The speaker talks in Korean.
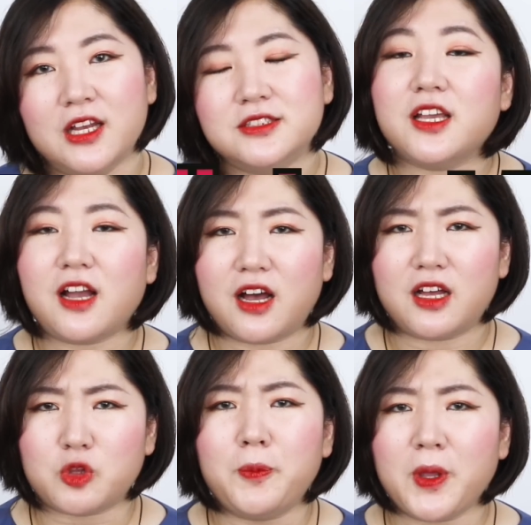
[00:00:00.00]

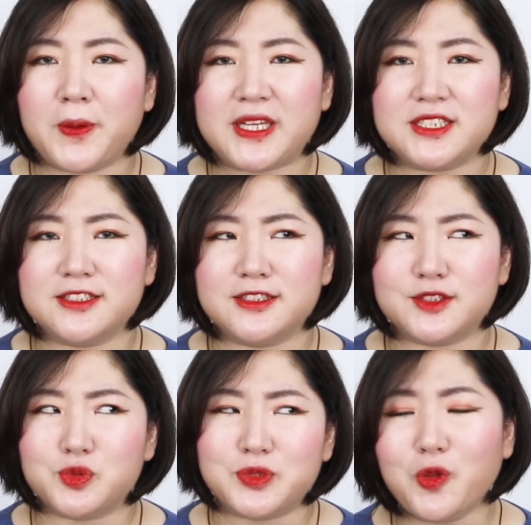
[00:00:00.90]
제가 더페 베이스를
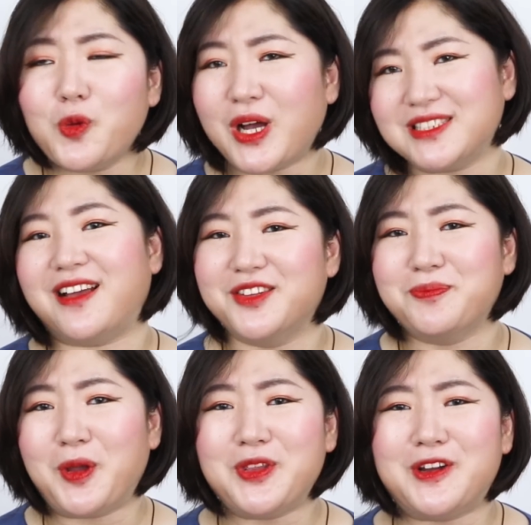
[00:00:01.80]
좀 선호하지 않는
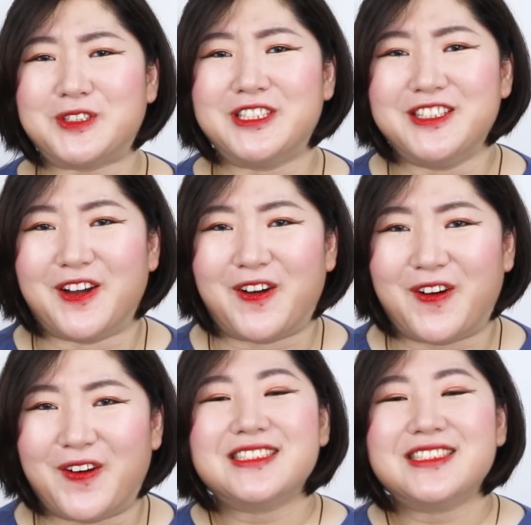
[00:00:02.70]
편이거든요.